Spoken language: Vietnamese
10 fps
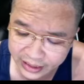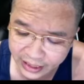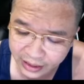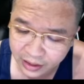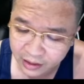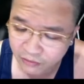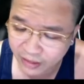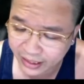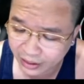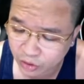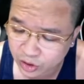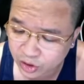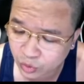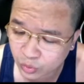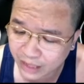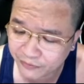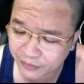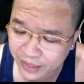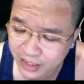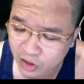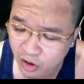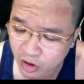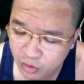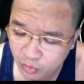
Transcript: nhận và nhà đầu tư cũng cần phải biết rõ